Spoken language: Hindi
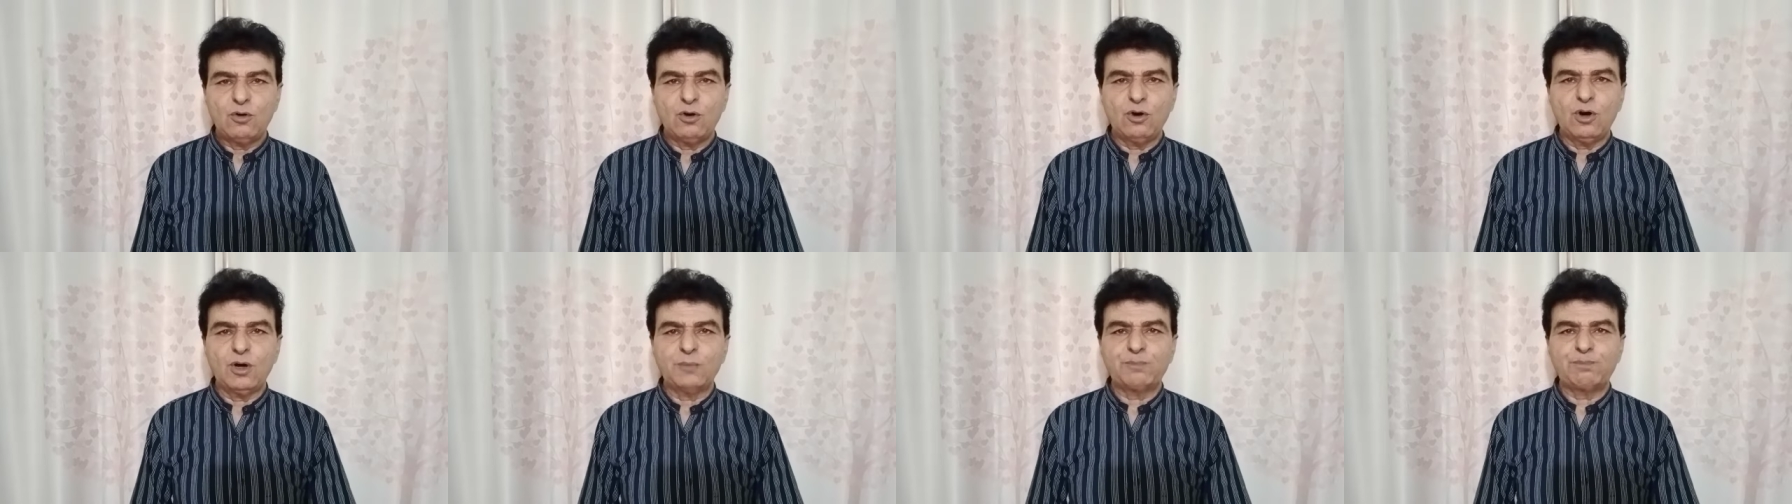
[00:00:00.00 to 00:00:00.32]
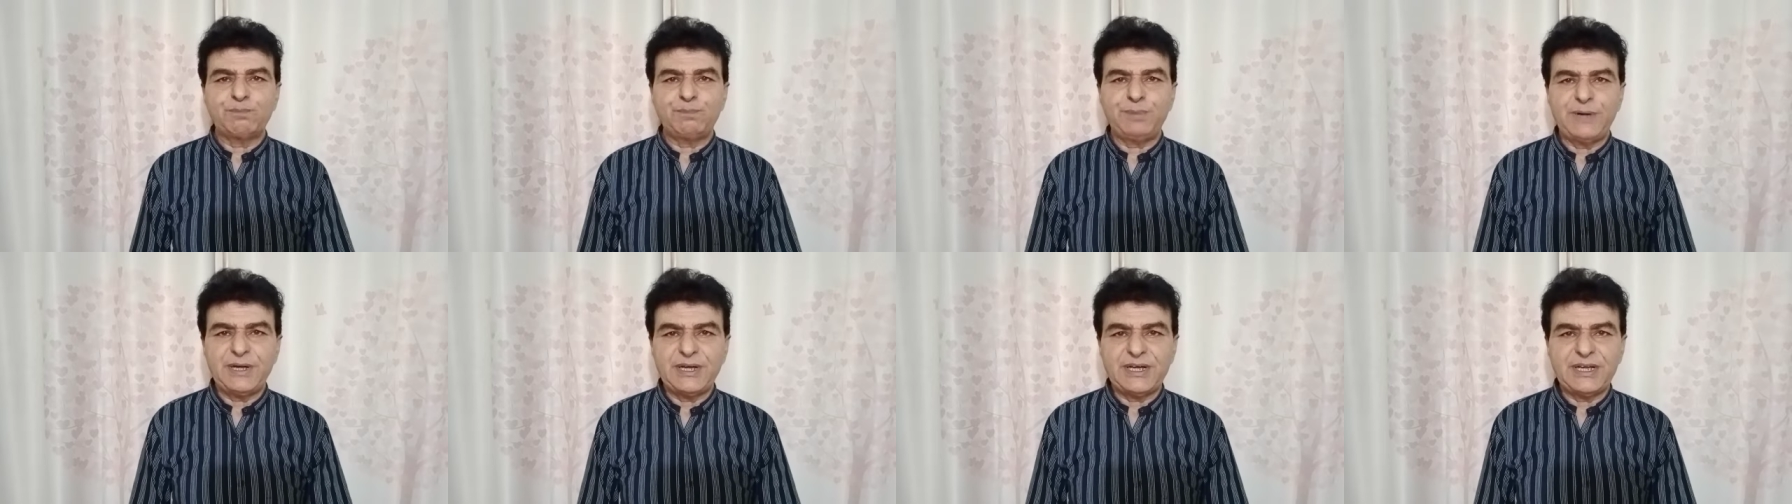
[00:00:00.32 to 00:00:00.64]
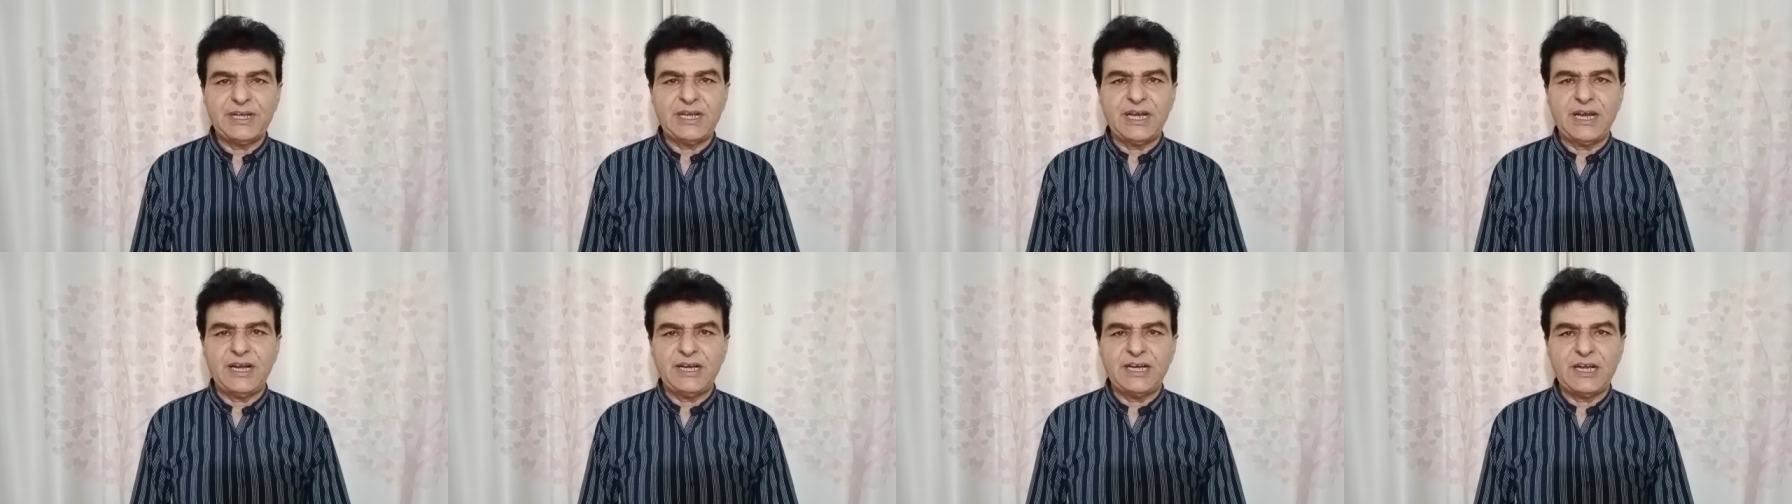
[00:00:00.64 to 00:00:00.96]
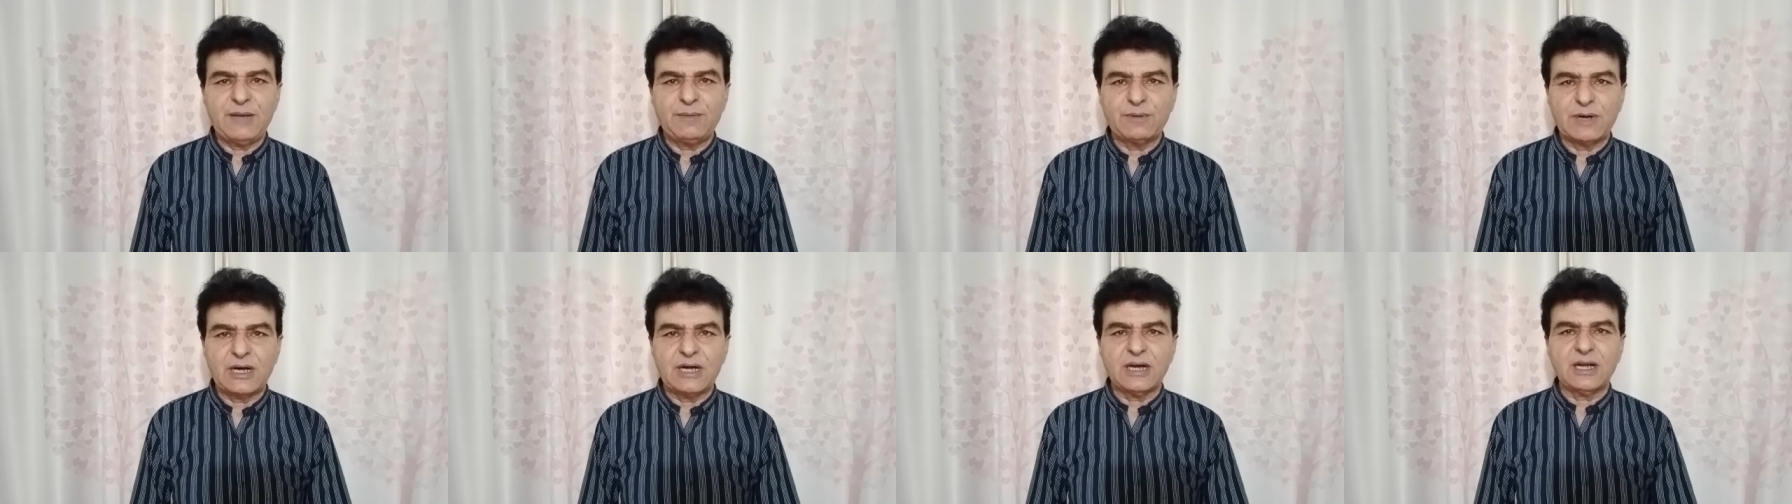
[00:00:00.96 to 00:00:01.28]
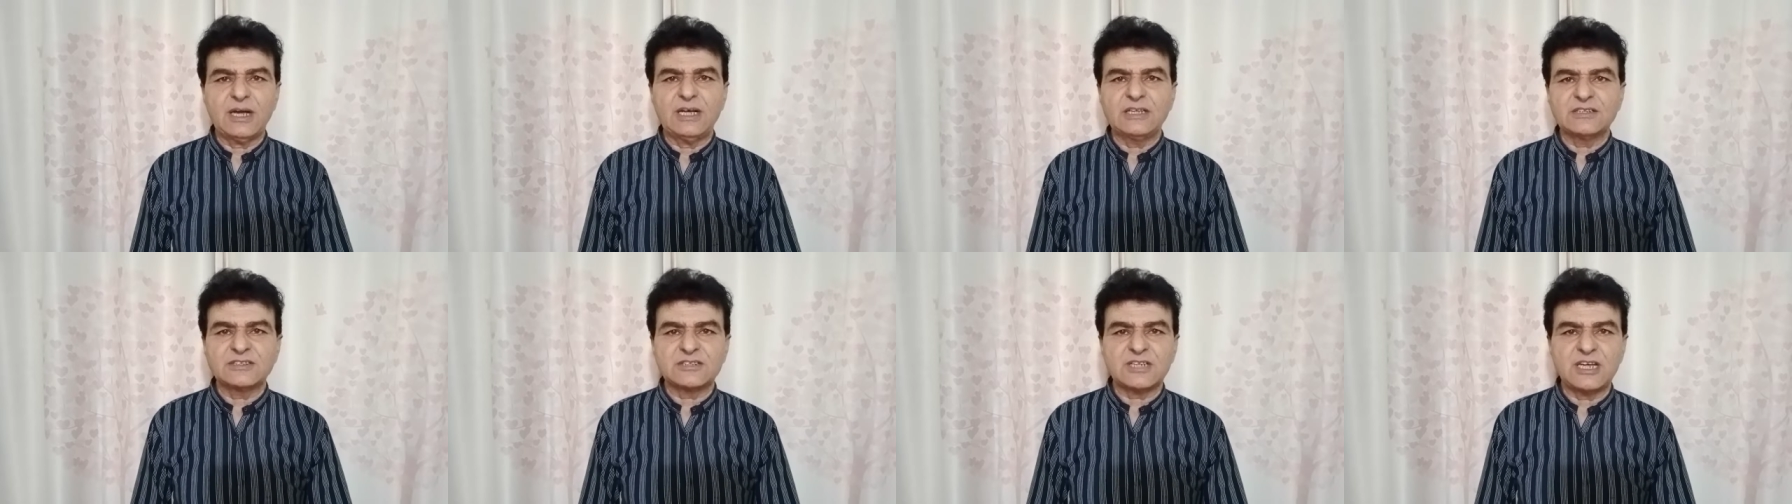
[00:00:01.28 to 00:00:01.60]
और पीटीआई ने इमरान
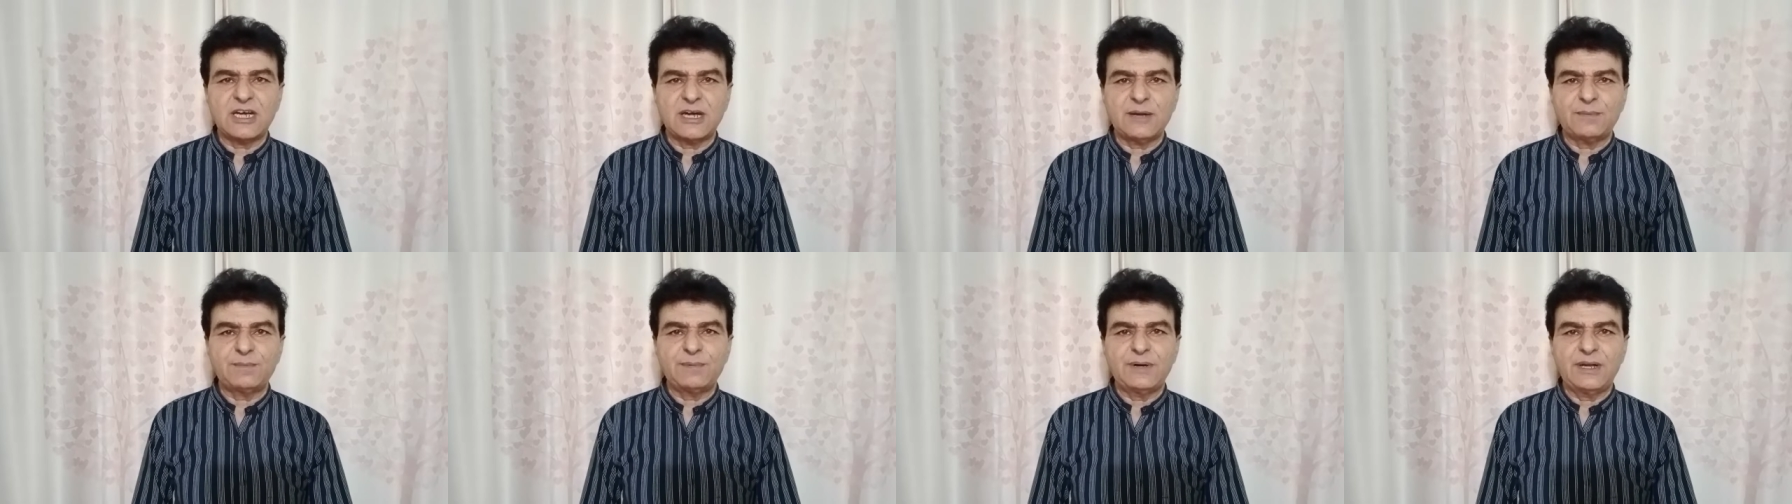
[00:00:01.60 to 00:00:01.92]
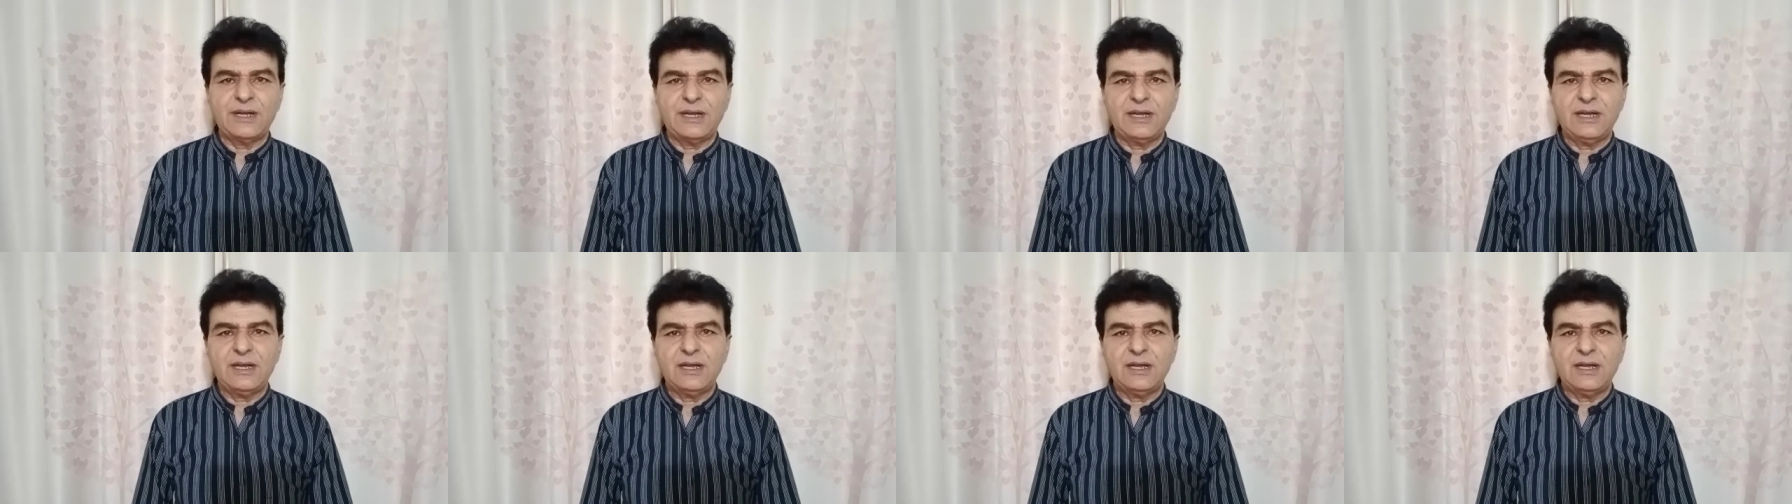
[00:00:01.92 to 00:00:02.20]
खान साहब ने